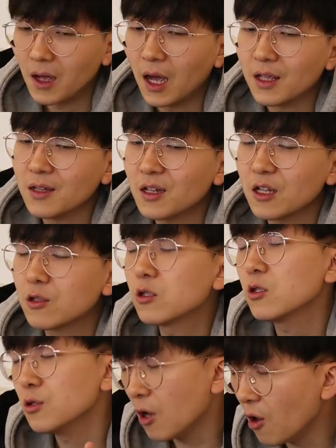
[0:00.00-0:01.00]
아니 이렇게
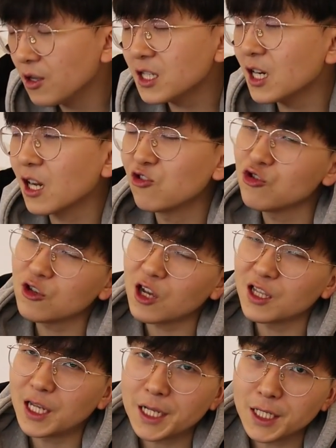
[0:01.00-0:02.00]
성실하게
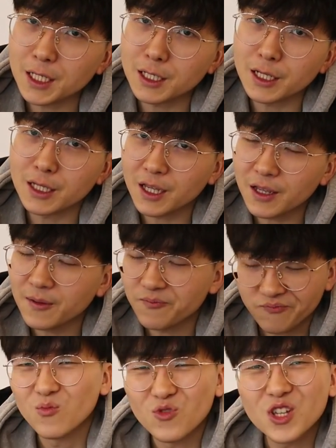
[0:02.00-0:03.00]
출석하는
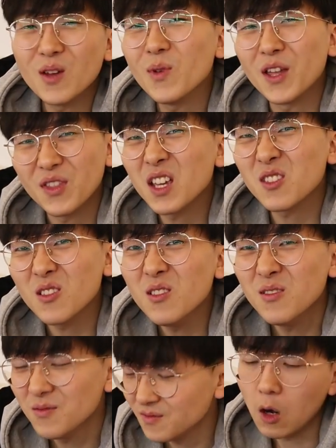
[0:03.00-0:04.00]
학생들인데 무시하면 안 되겠죠?
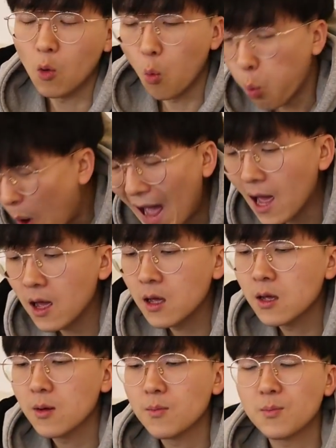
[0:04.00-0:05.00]
일로 와!
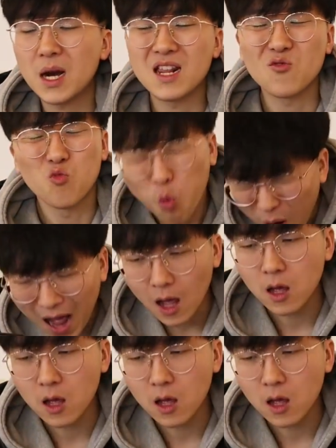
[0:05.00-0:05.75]
빨리 와!